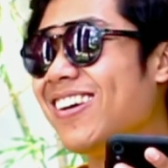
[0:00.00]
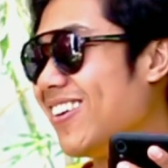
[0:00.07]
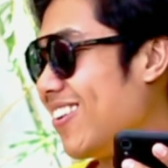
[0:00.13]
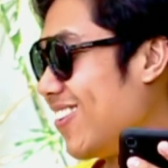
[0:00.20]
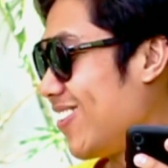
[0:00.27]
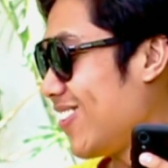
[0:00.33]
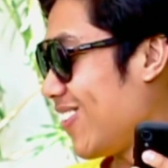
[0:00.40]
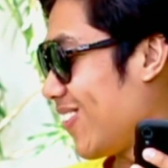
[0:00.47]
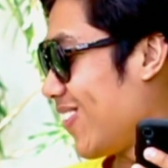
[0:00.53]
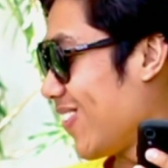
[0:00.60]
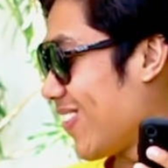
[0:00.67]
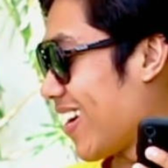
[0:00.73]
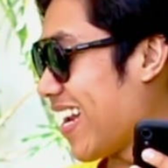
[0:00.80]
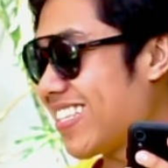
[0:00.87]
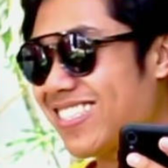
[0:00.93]
untuk
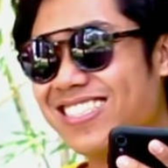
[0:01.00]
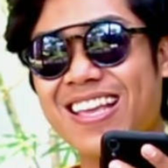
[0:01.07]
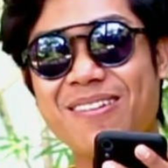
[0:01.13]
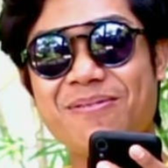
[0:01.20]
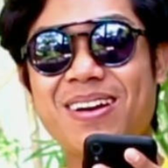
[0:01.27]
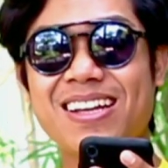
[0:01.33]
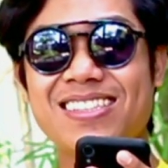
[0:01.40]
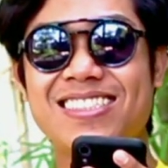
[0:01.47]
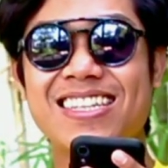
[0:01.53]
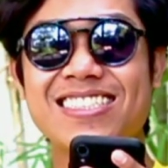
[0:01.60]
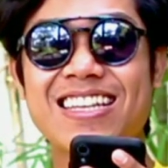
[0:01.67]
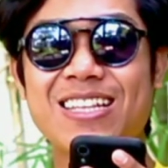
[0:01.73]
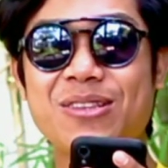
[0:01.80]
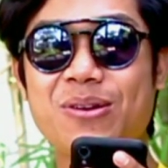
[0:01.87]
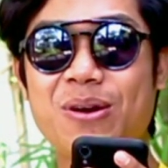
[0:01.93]
ukuran stem aja
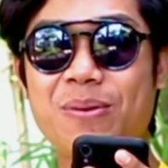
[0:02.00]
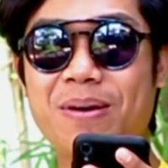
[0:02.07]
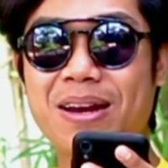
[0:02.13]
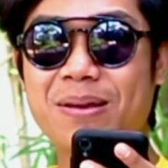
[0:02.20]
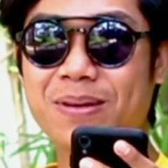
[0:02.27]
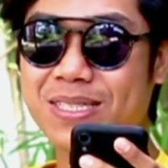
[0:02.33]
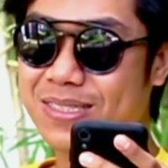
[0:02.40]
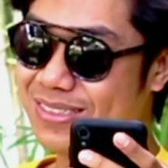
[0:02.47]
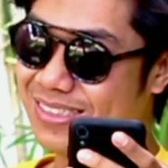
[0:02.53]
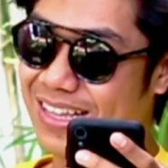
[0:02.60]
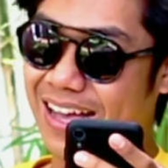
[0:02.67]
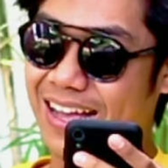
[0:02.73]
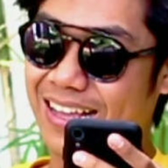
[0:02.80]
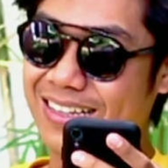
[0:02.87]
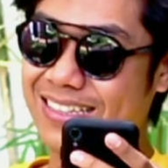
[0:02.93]
1,5
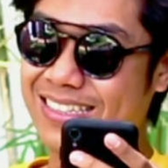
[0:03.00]
juta